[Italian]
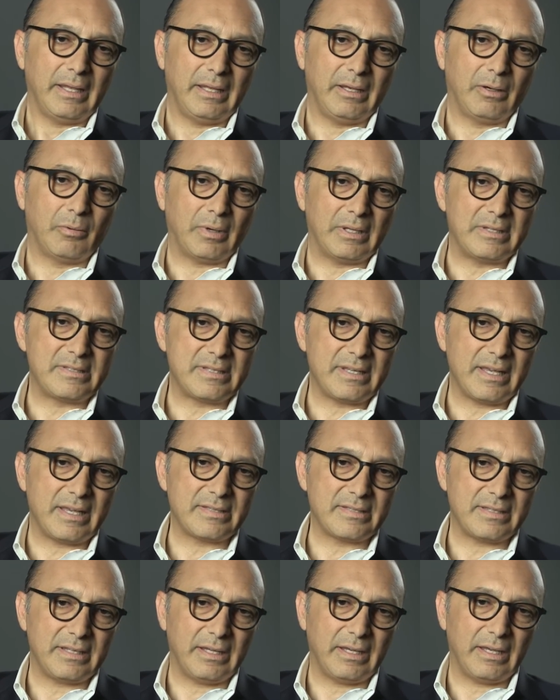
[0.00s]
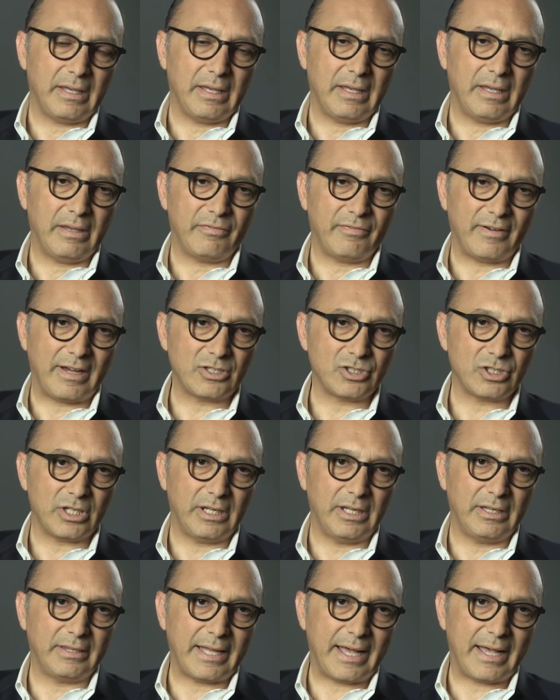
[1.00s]
in qualsiasi eh,
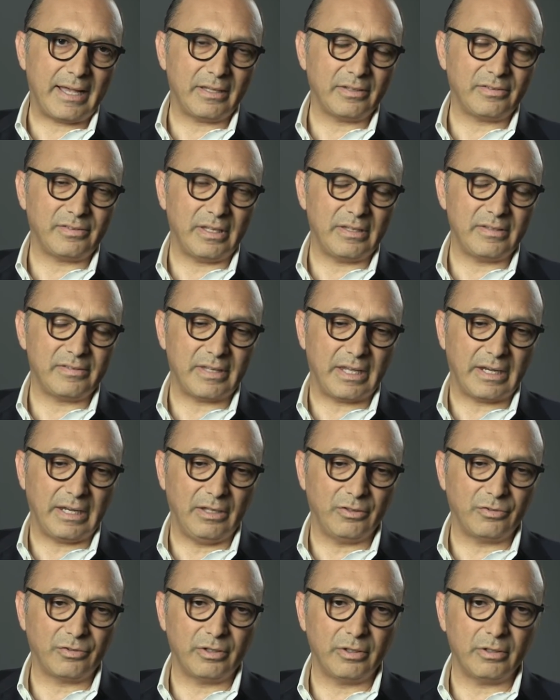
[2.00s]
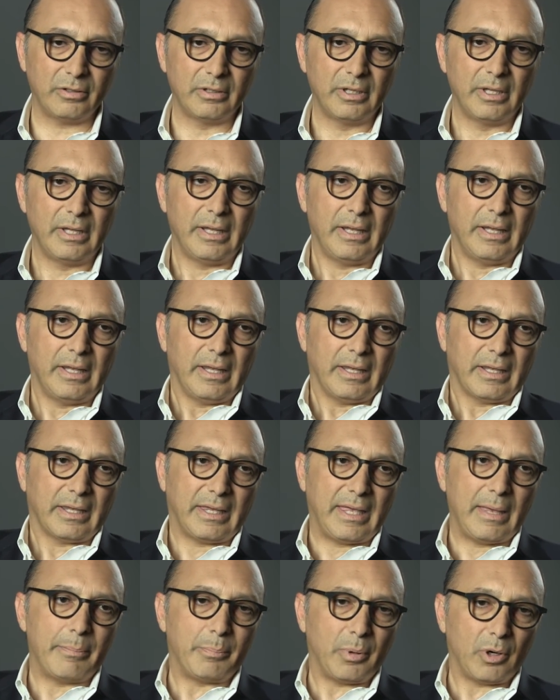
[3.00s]
fascia d'età senza rischio,
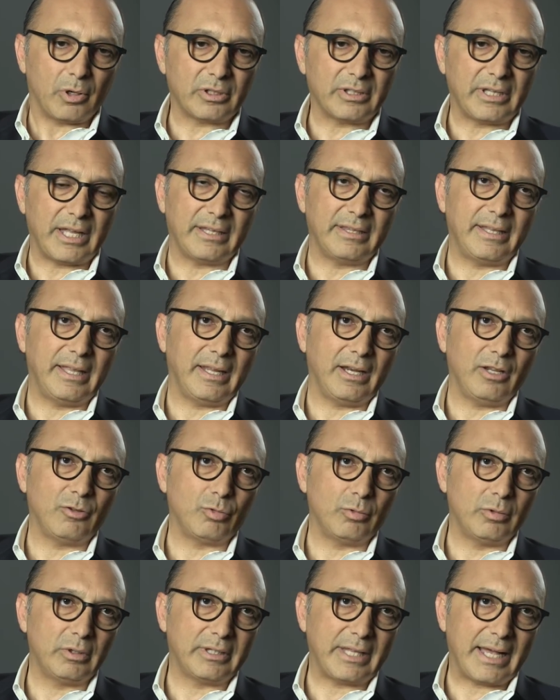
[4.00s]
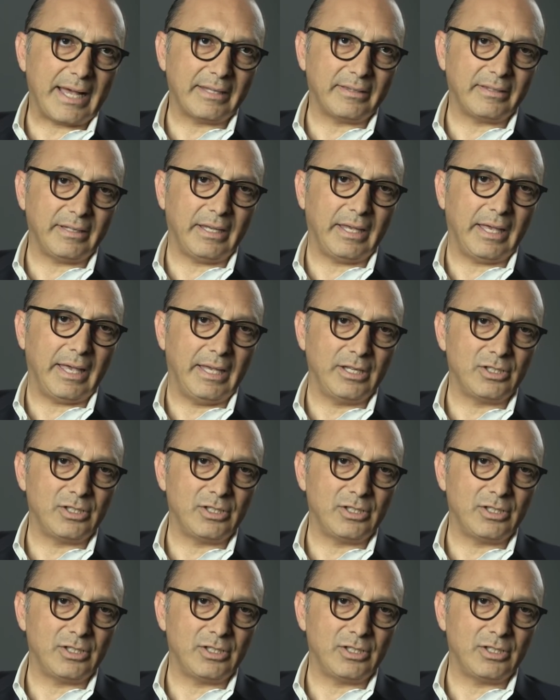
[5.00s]
che porta a dei risultati